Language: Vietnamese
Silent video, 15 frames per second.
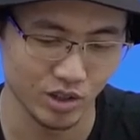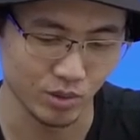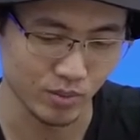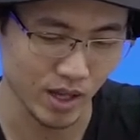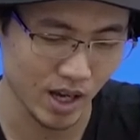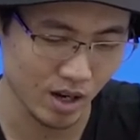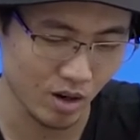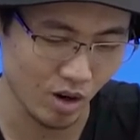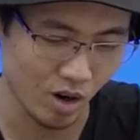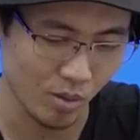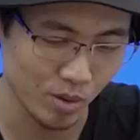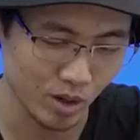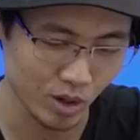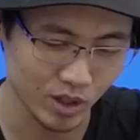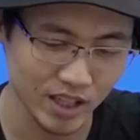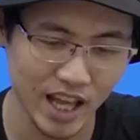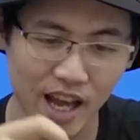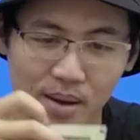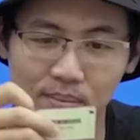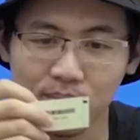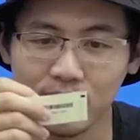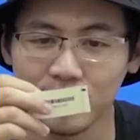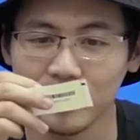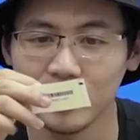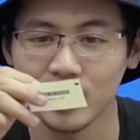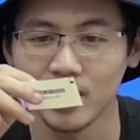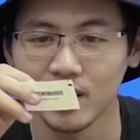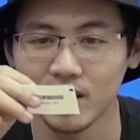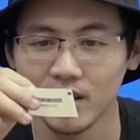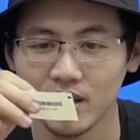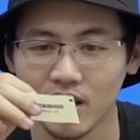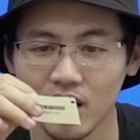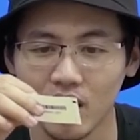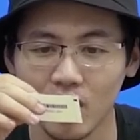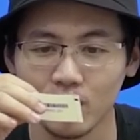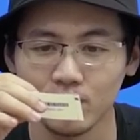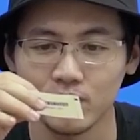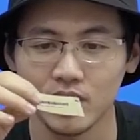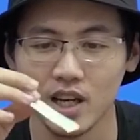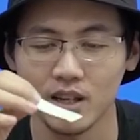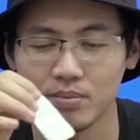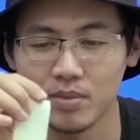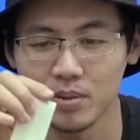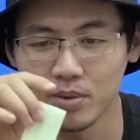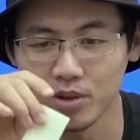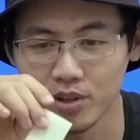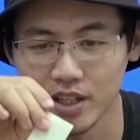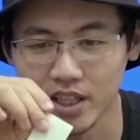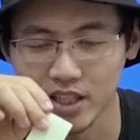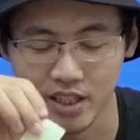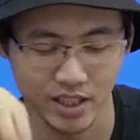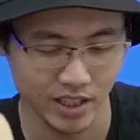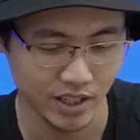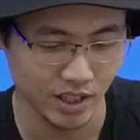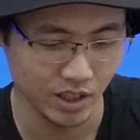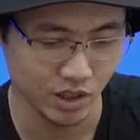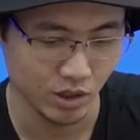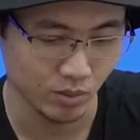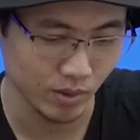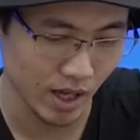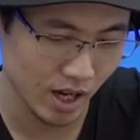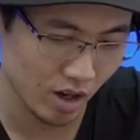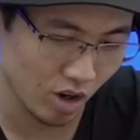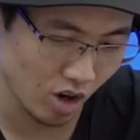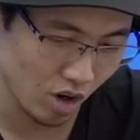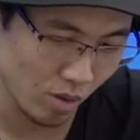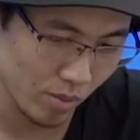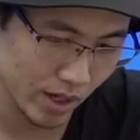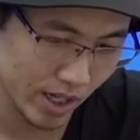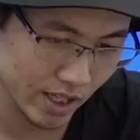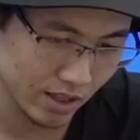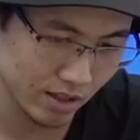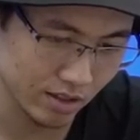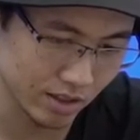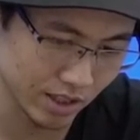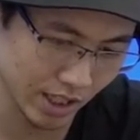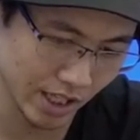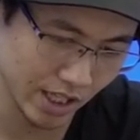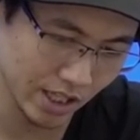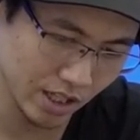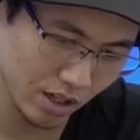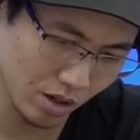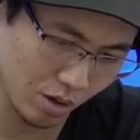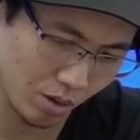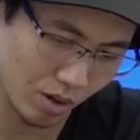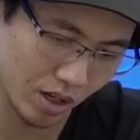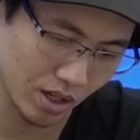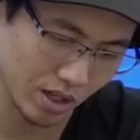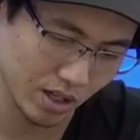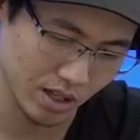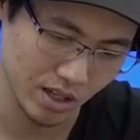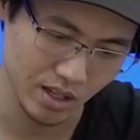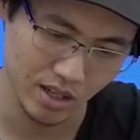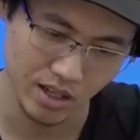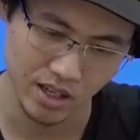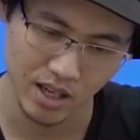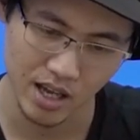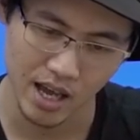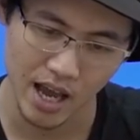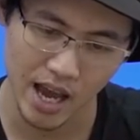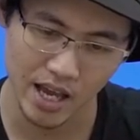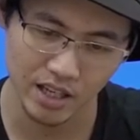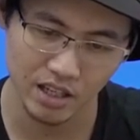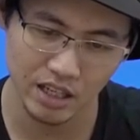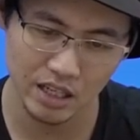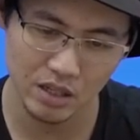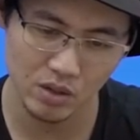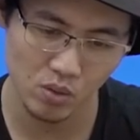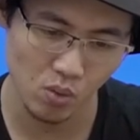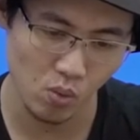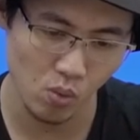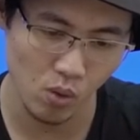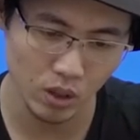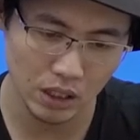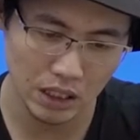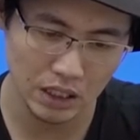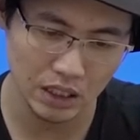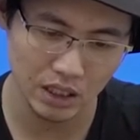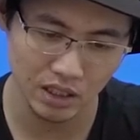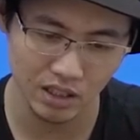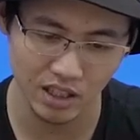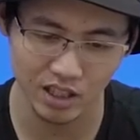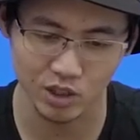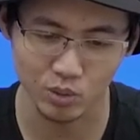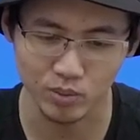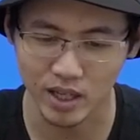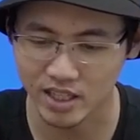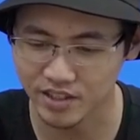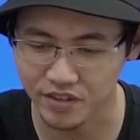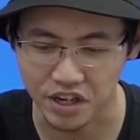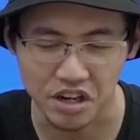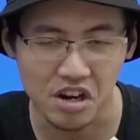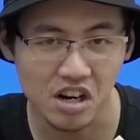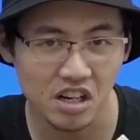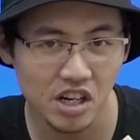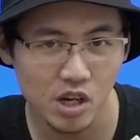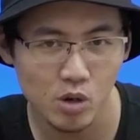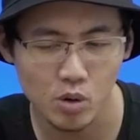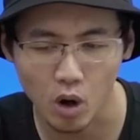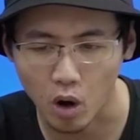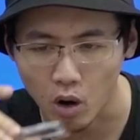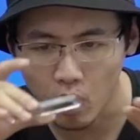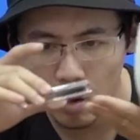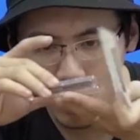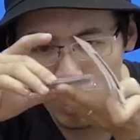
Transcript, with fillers: Chúng ta có một con tem Optane Memory chúng ta có một cái tờ giấy kiểu handling warning tức là chúng ta sẽ phải nâng niu nó